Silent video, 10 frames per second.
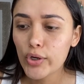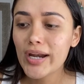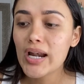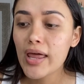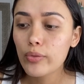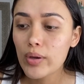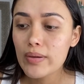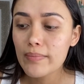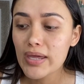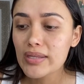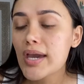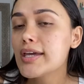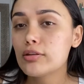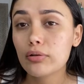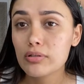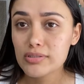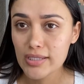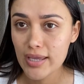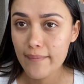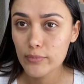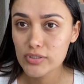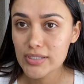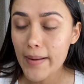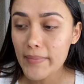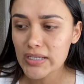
eran las 9 y media y todos teníamos hambre,